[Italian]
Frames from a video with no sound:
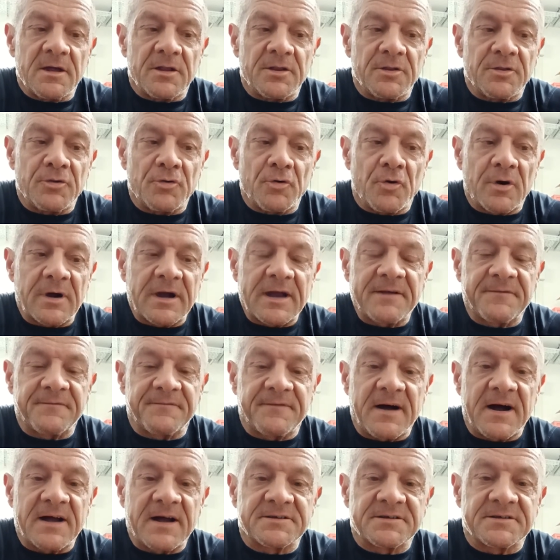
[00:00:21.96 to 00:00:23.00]
non è
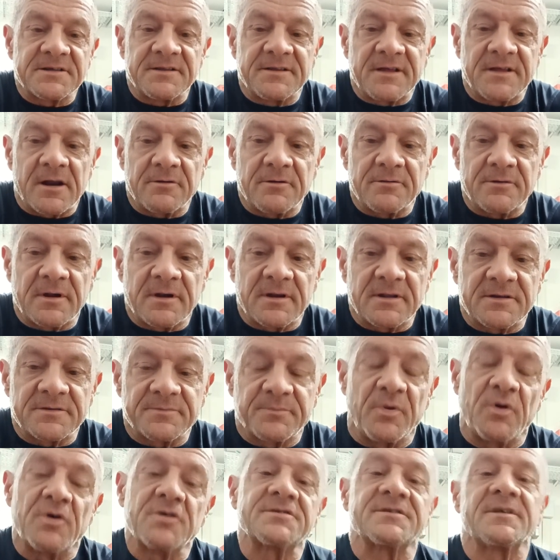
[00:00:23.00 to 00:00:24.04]
facile dare una
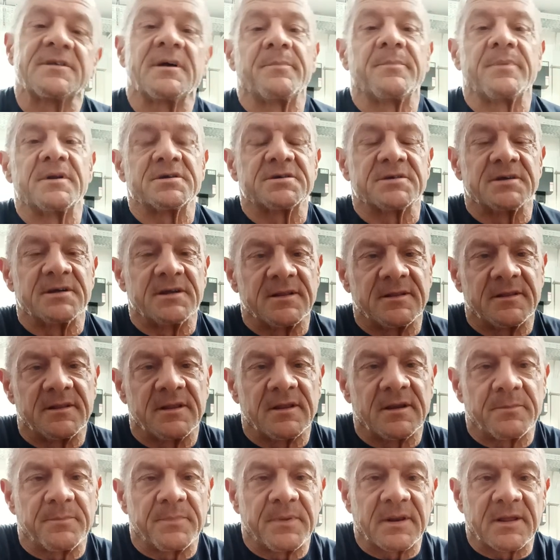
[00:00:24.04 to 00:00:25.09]
risposta a
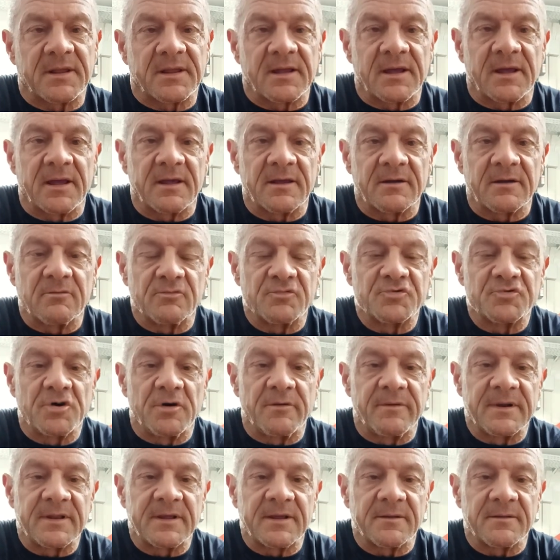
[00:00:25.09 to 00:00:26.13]
prescindere perché un
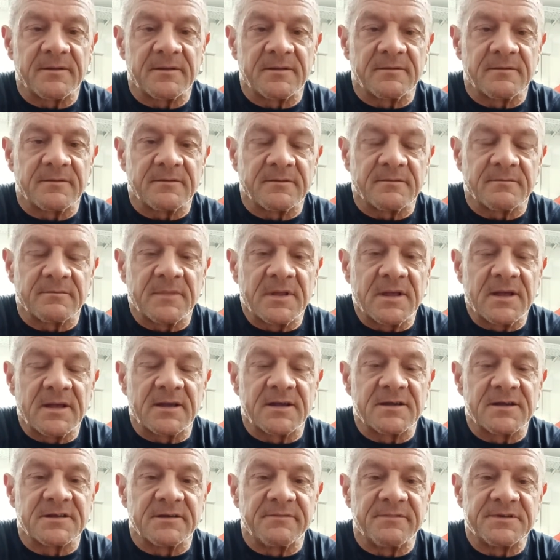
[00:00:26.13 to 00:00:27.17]
giovane
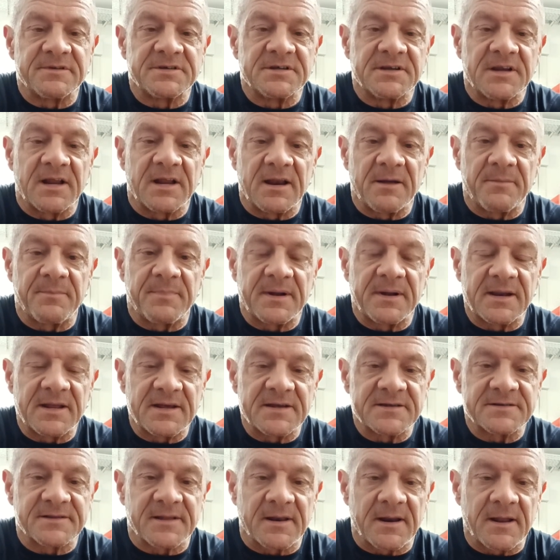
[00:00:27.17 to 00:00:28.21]
che si avvicina alla
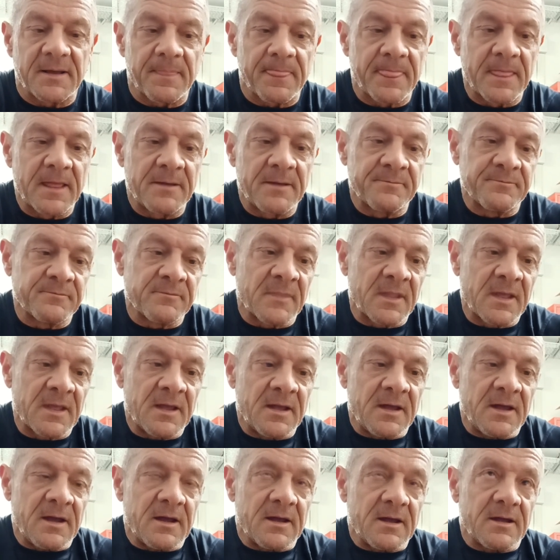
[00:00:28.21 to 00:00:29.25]
palestra
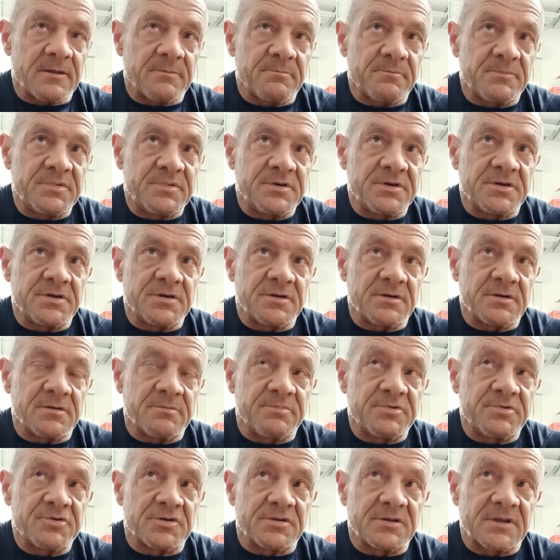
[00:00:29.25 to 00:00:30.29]
bi-
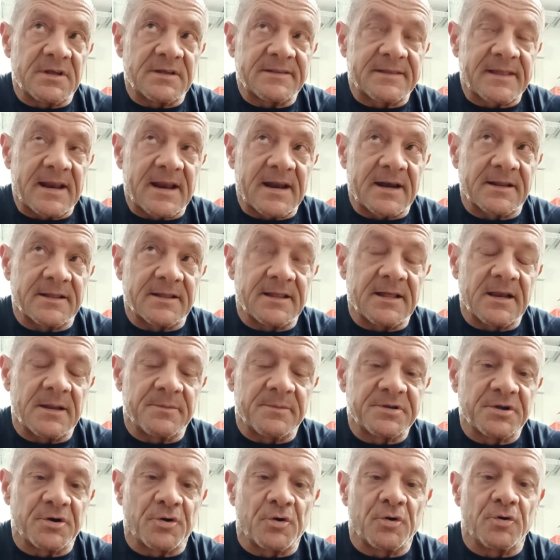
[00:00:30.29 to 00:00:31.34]
bisogna entrare nella
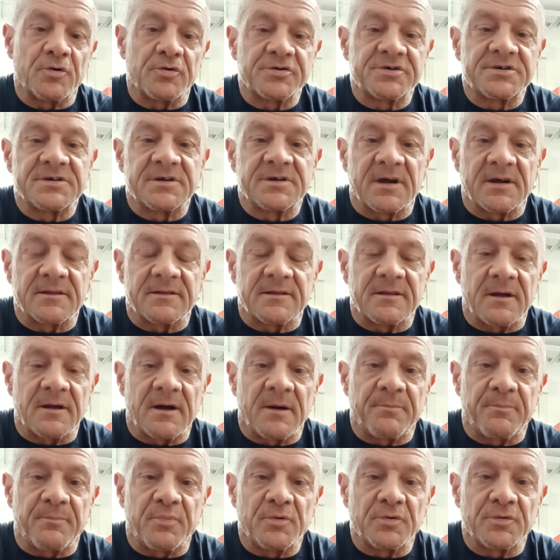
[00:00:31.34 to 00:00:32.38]
psicologia
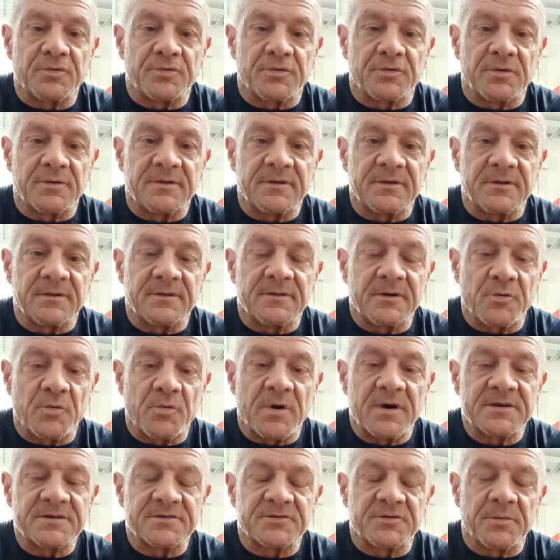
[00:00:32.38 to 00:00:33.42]
appunto di, di
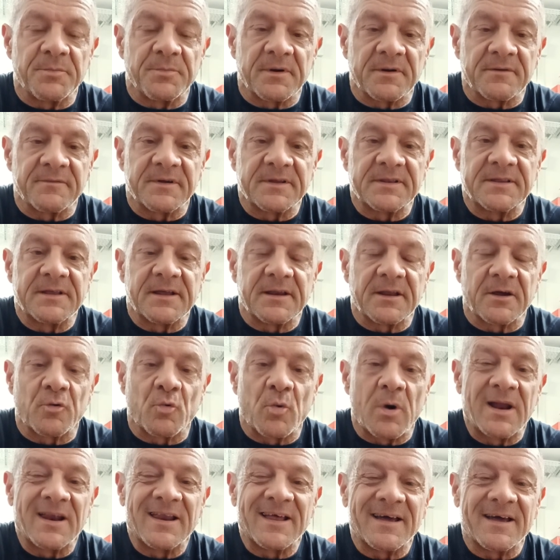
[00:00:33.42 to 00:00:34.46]
questo per vedere
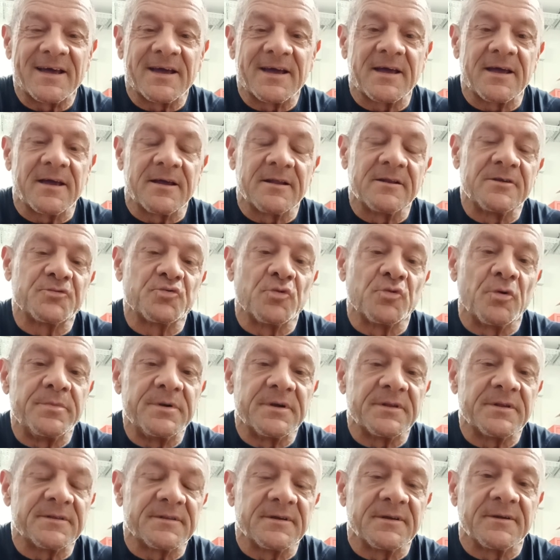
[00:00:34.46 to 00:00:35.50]
qual è il suo
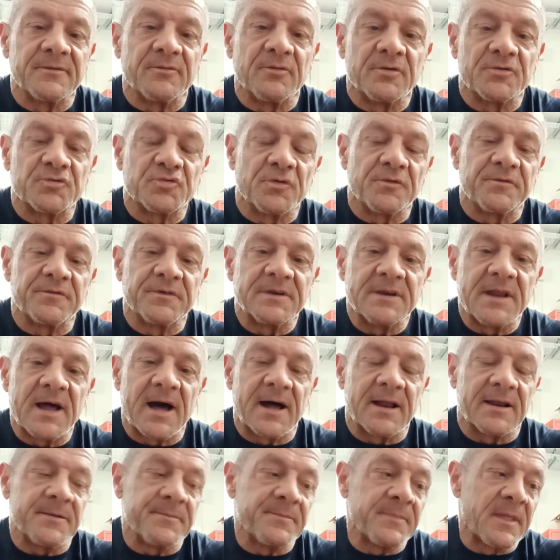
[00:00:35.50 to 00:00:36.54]
obiettivo, il suo
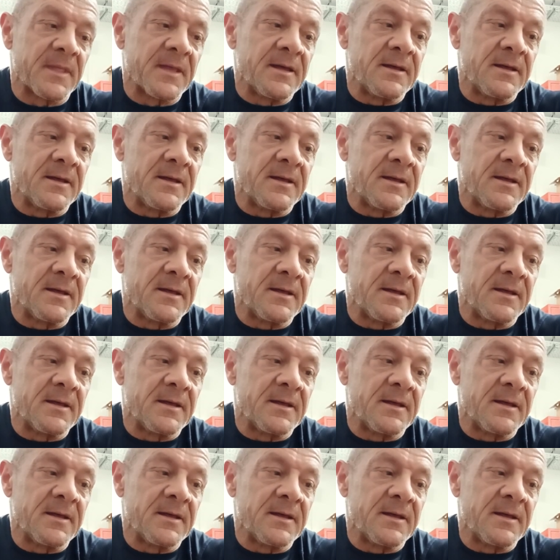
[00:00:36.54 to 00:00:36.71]
finale.